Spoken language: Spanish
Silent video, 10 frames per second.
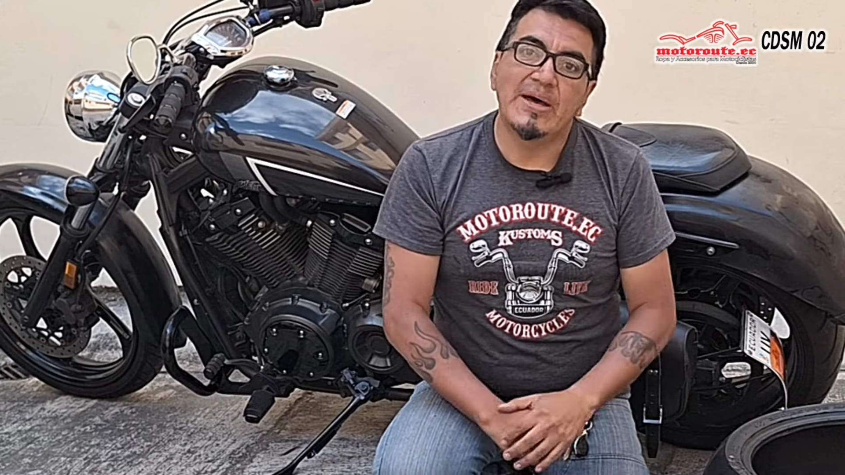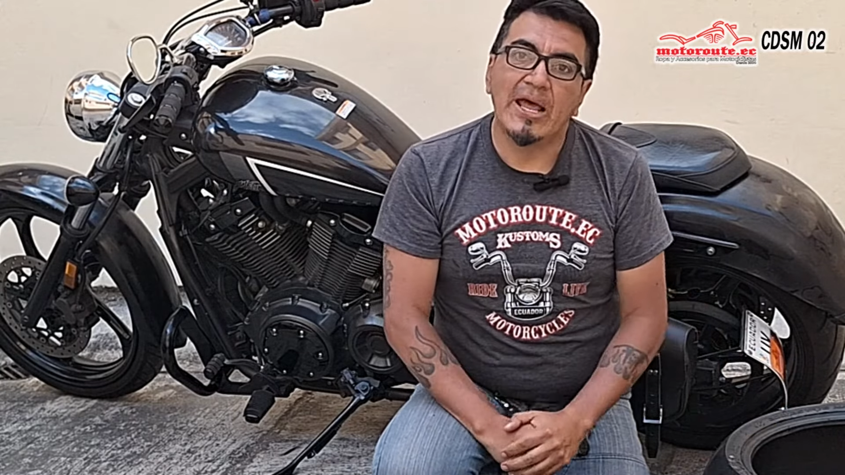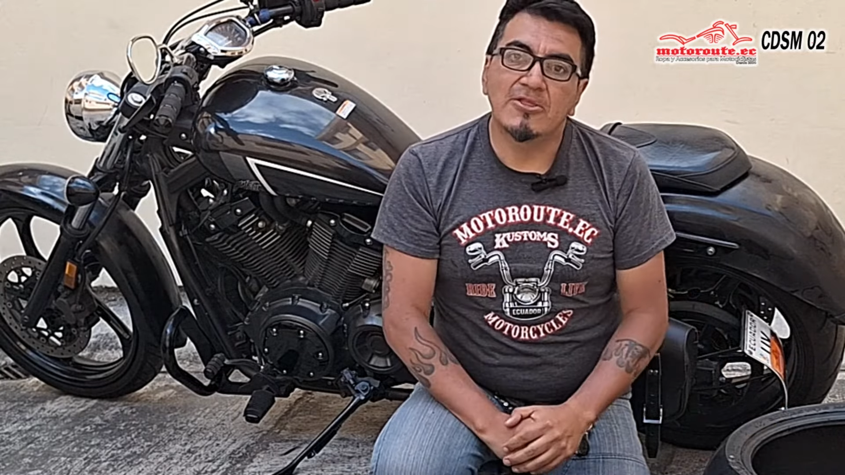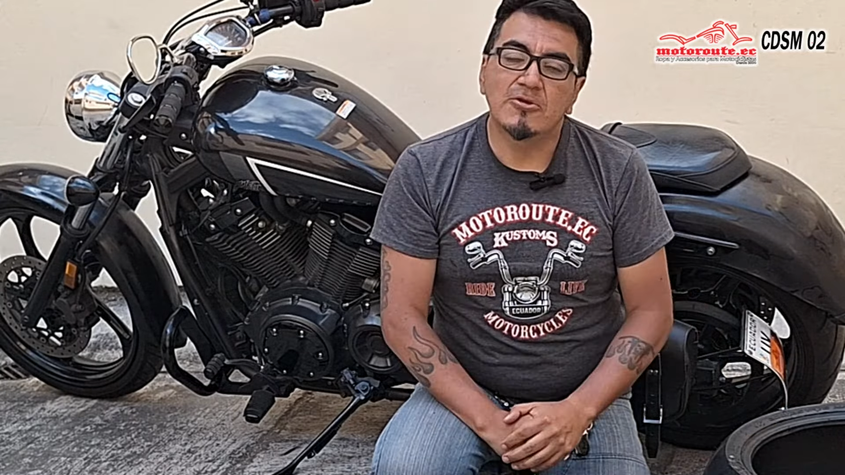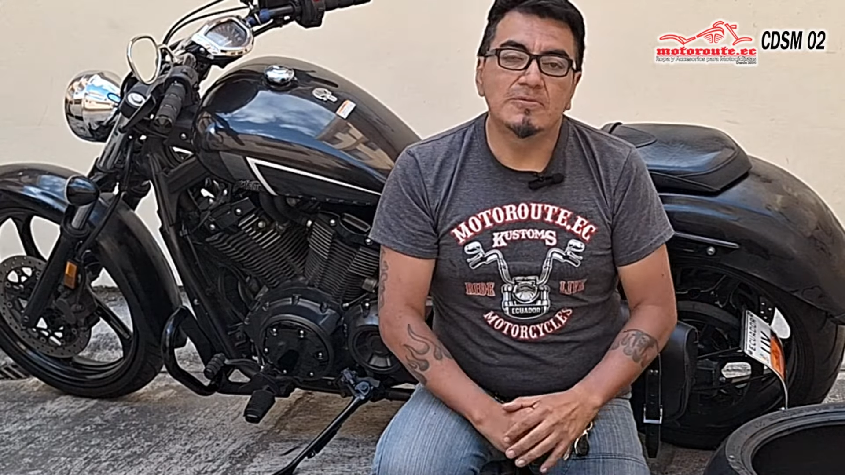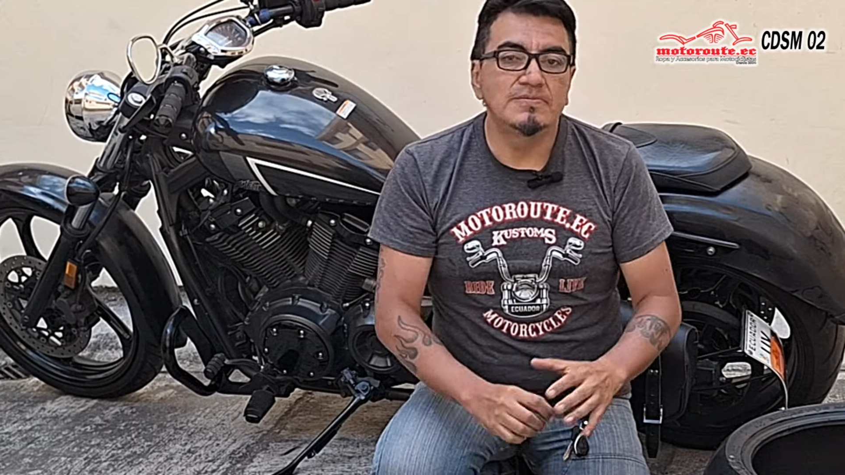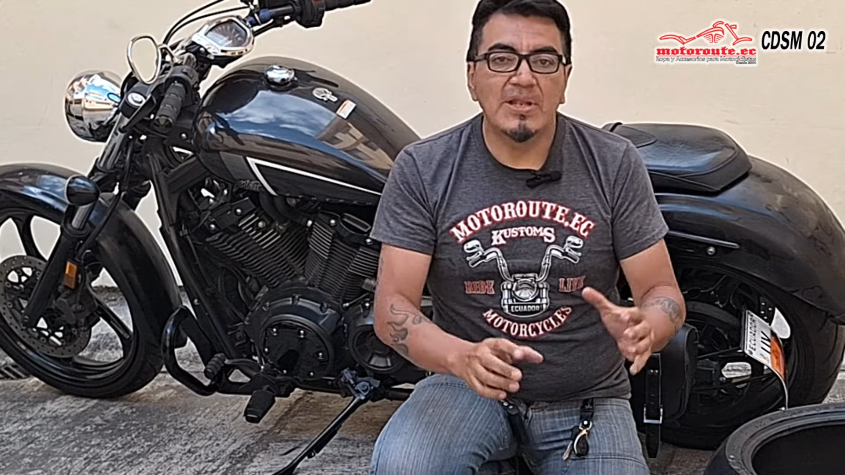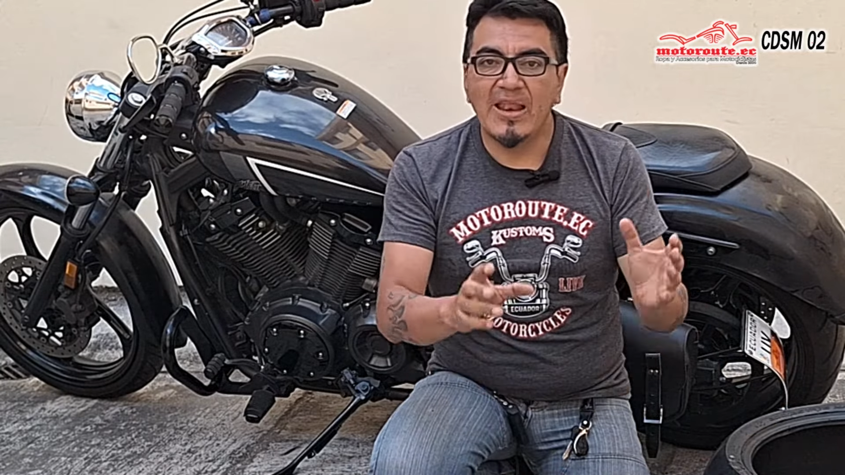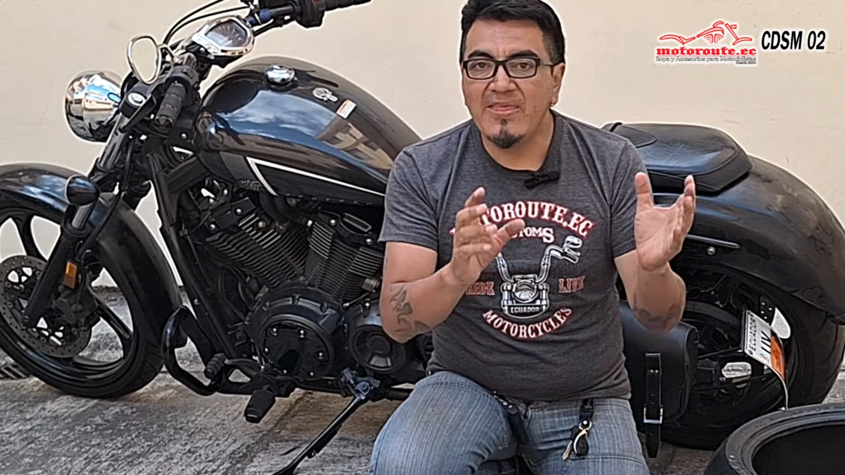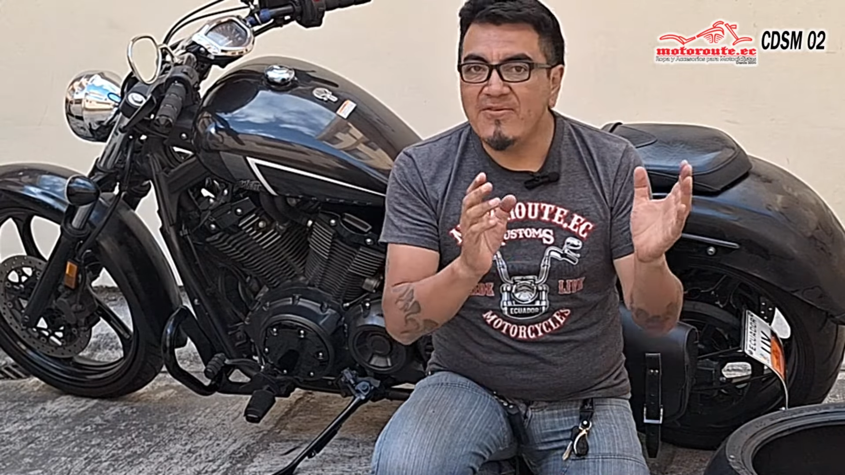barato?
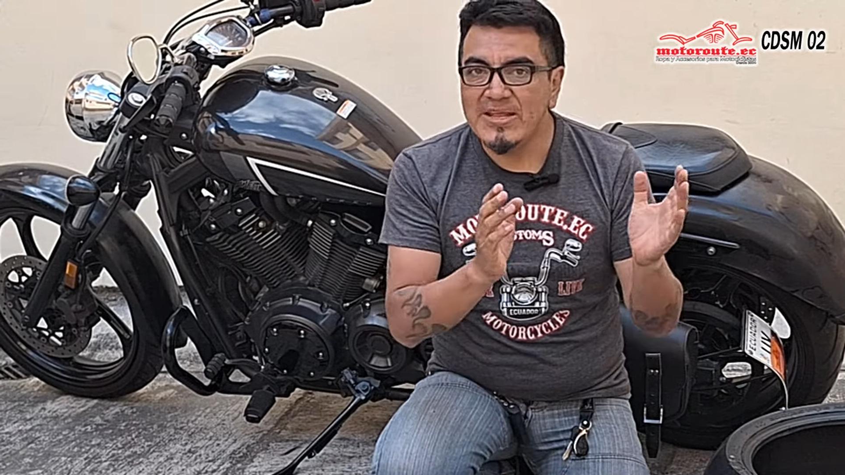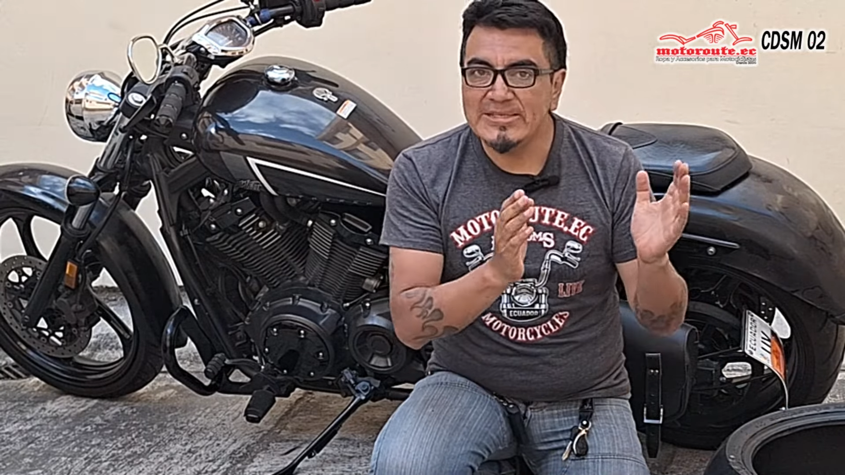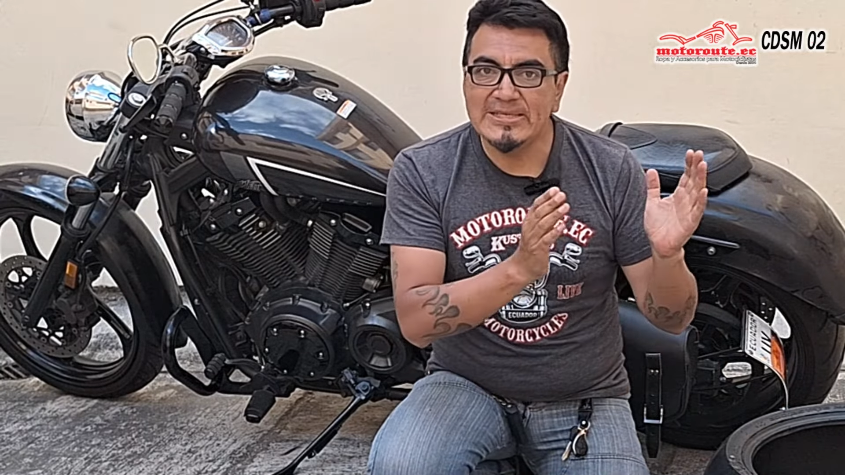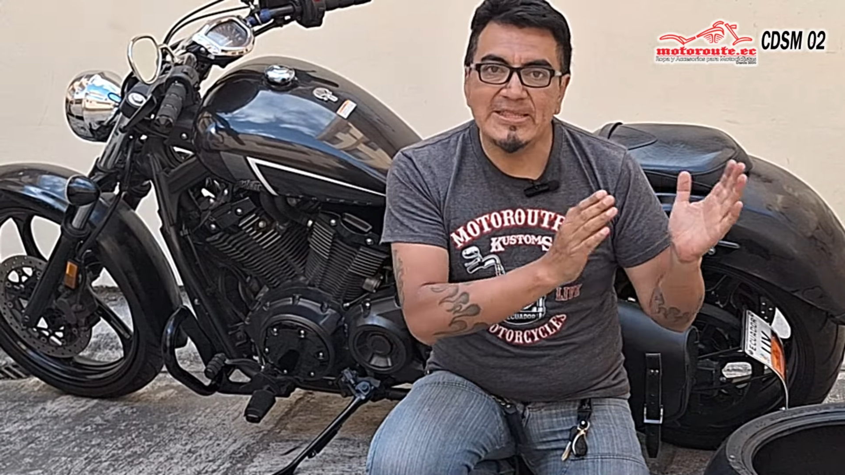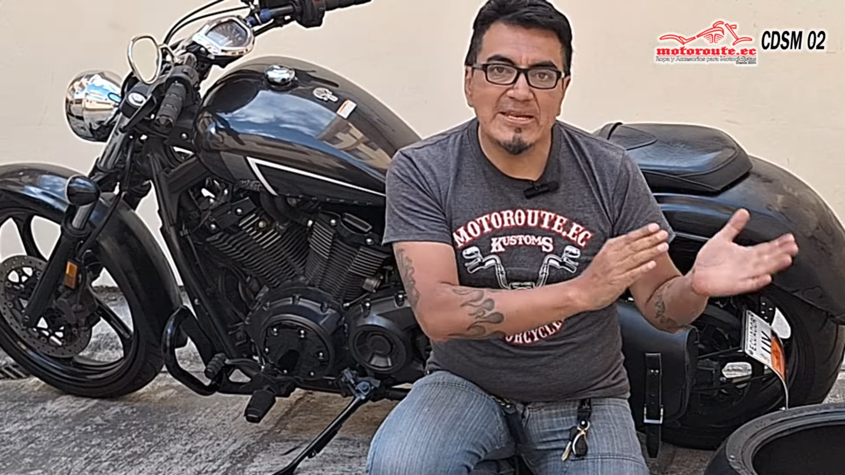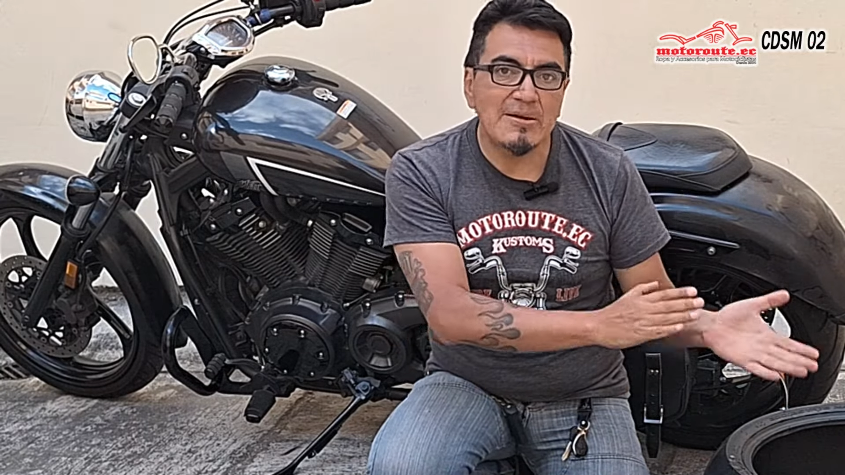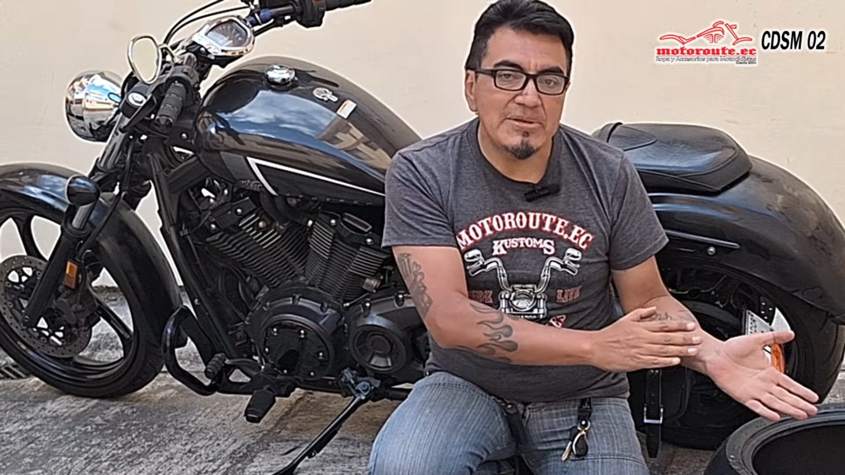La diferencia entre el